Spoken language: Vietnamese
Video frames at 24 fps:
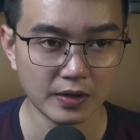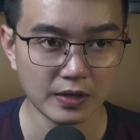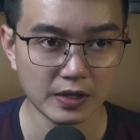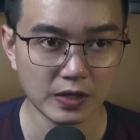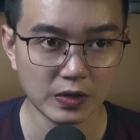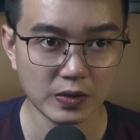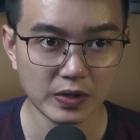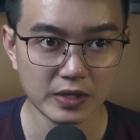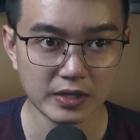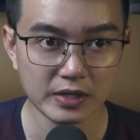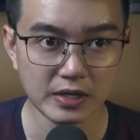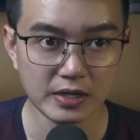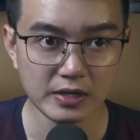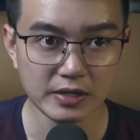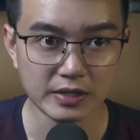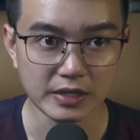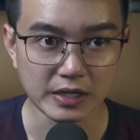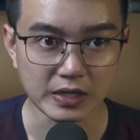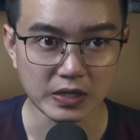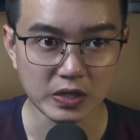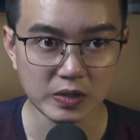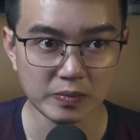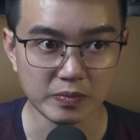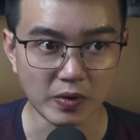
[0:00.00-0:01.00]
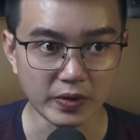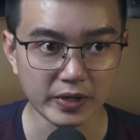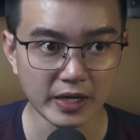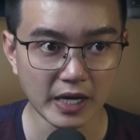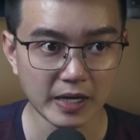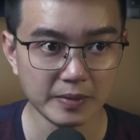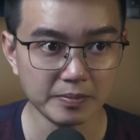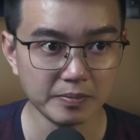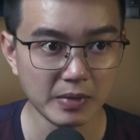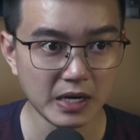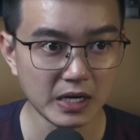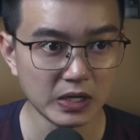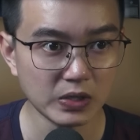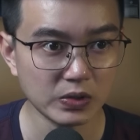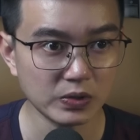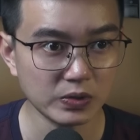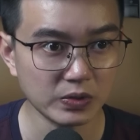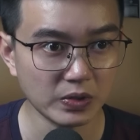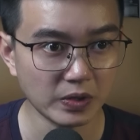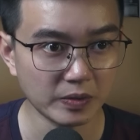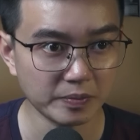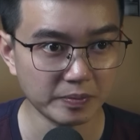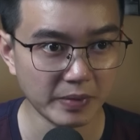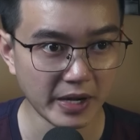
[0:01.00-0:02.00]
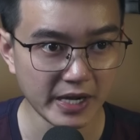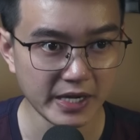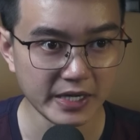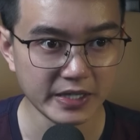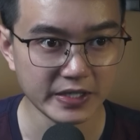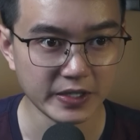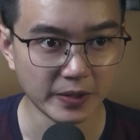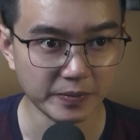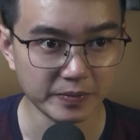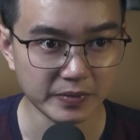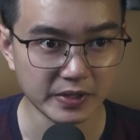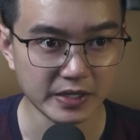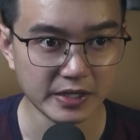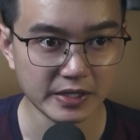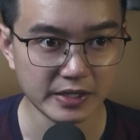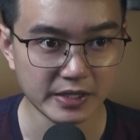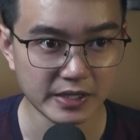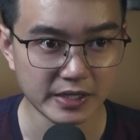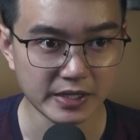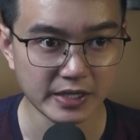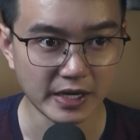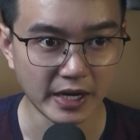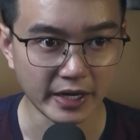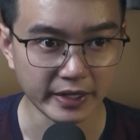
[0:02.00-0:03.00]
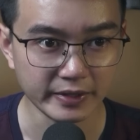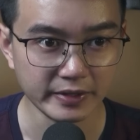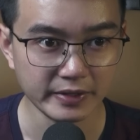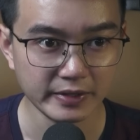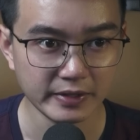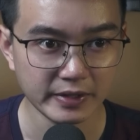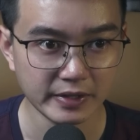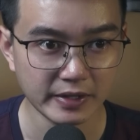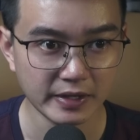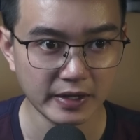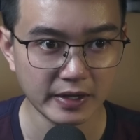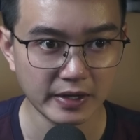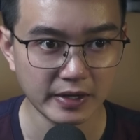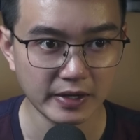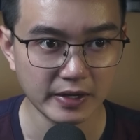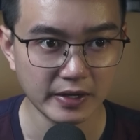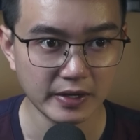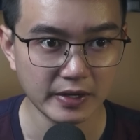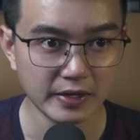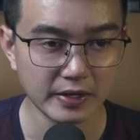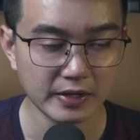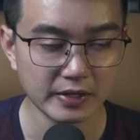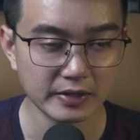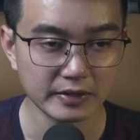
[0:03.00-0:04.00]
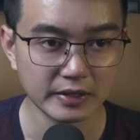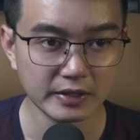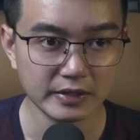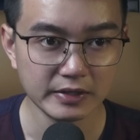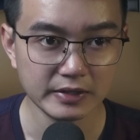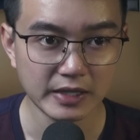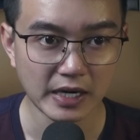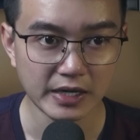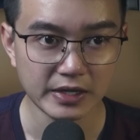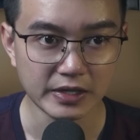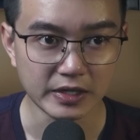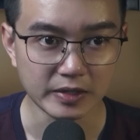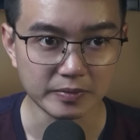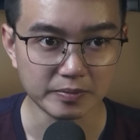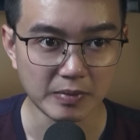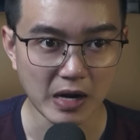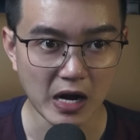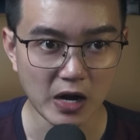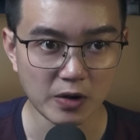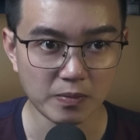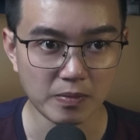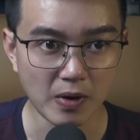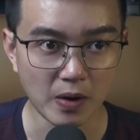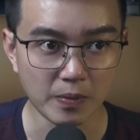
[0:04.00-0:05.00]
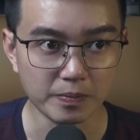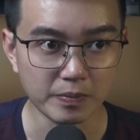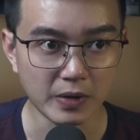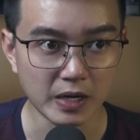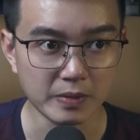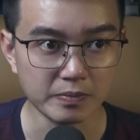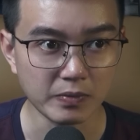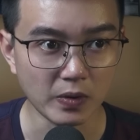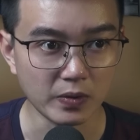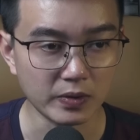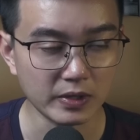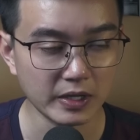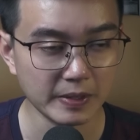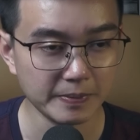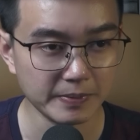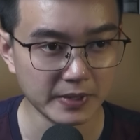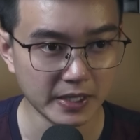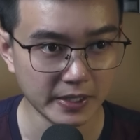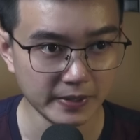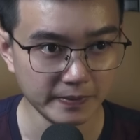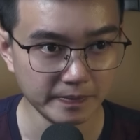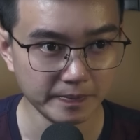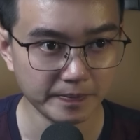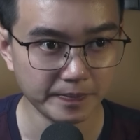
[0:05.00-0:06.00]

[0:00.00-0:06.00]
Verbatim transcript: Duy nhất chỉ có mỗi ánh mắt của con bé trong chiếc di ảnh, thứ đã được bao bọc bởi một lớp kính.